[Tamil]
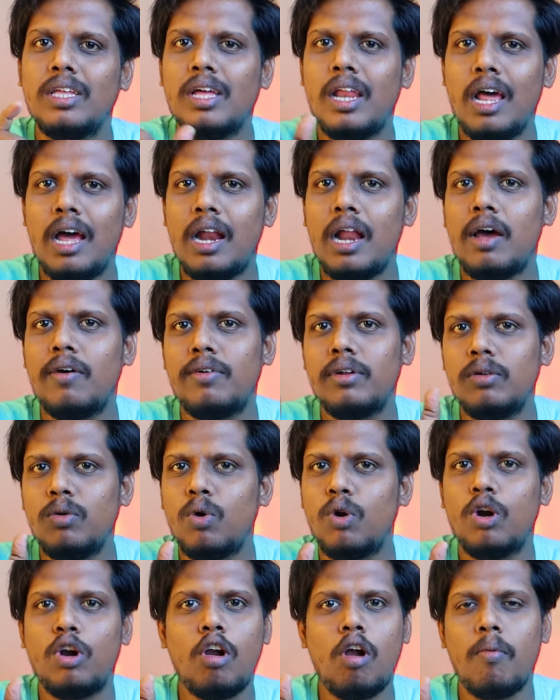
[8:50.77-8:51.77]
இதெல்லாம் நான் வந்து
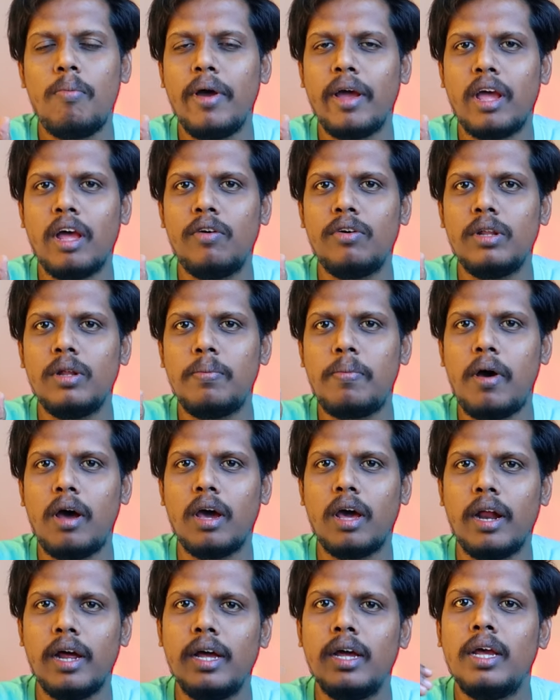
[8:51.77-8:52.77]
ஒரு ட்ராபேக்காக வந்து
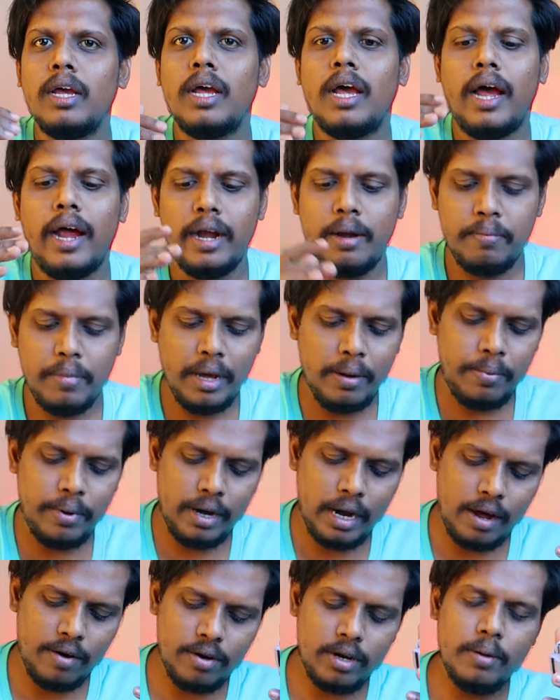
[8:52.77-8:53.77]
பார்க்குறேன் அண்ட் மேபி
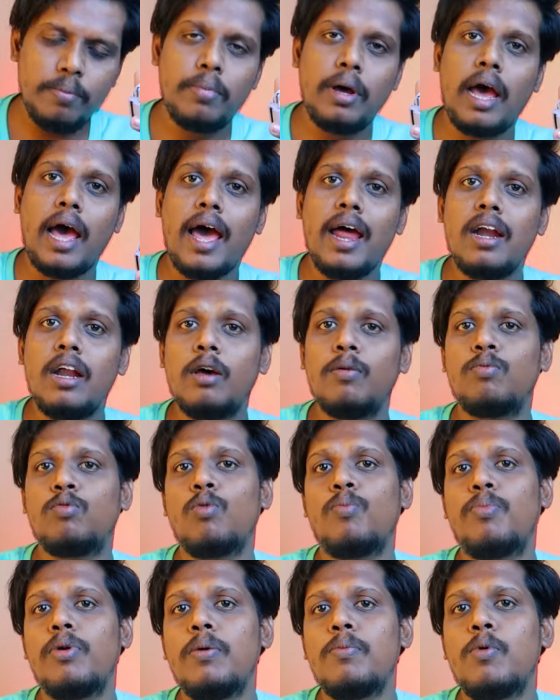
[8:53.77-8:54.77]
நான் வந்து இப்போ ஆட் ஆஃப்
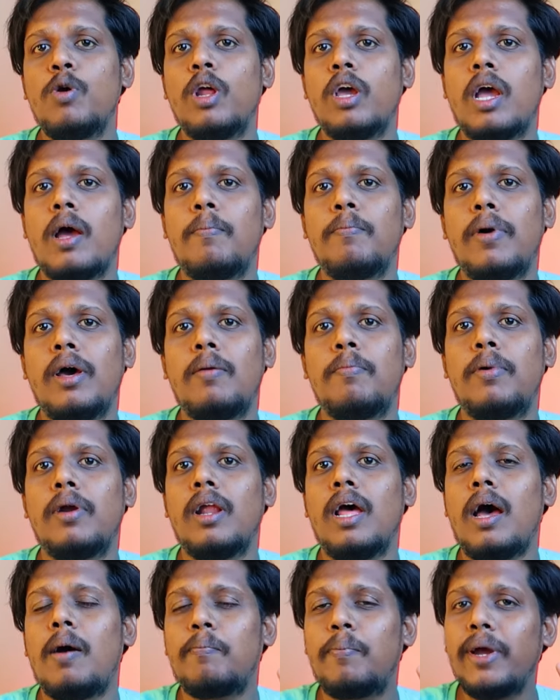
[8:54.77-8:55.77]
சுப்ரீமோட கம்பேர்
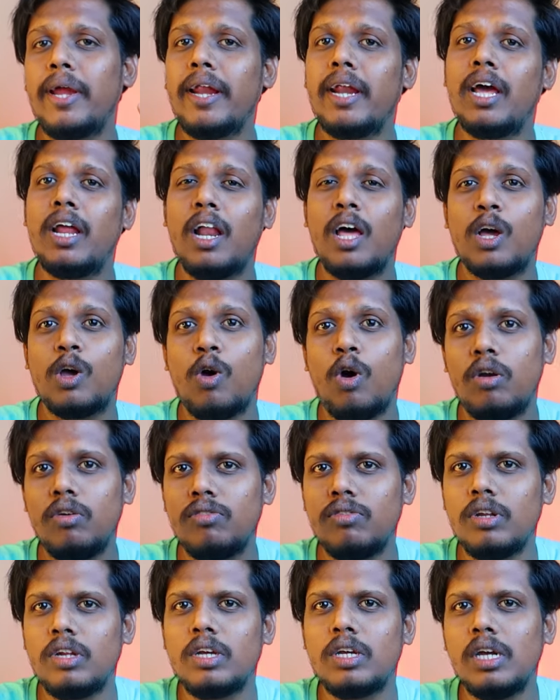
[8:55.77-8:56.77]
பண்ணால் அப்போ என்னெல்லாம்
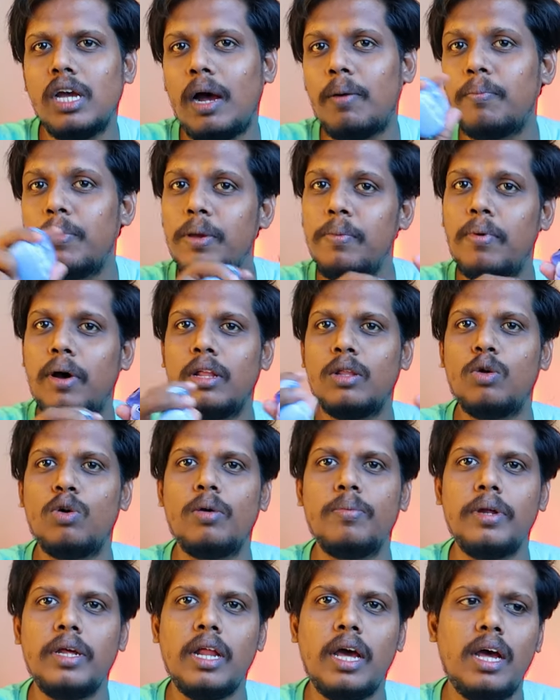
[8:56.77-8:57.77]
கான்ஸ் இருக்குது அப்படி பார்த்தோம்
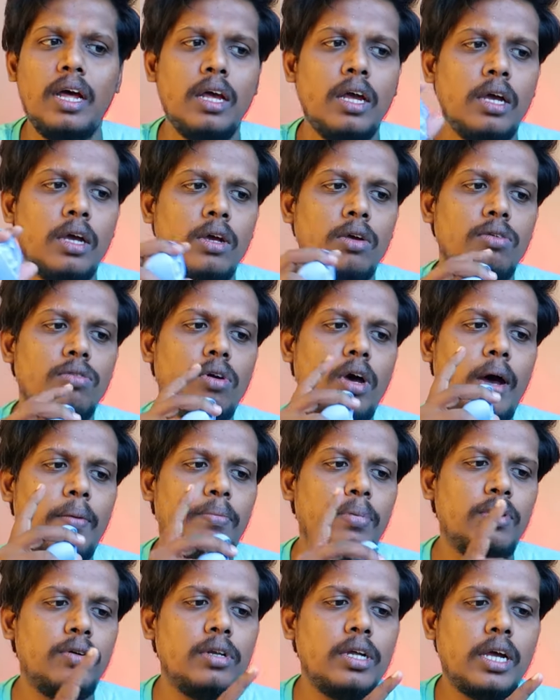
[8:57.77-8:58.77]
அப்படின்னா ஸோ
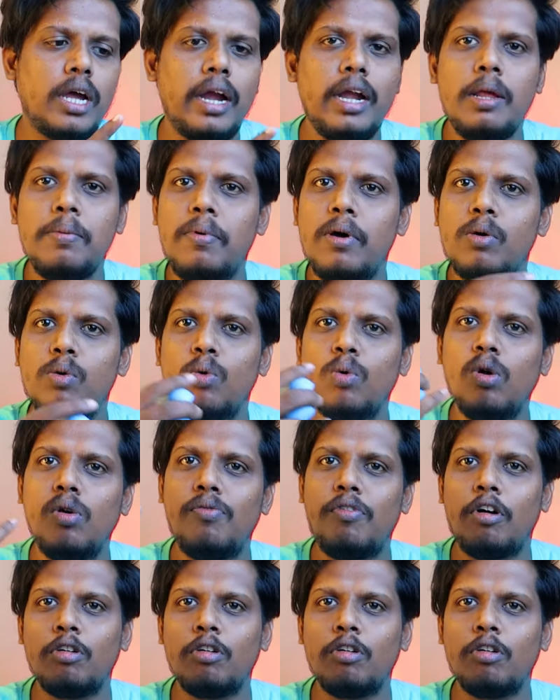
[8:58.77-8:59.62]
அப்போ வந்து கண்டிப்பாக கூகுள்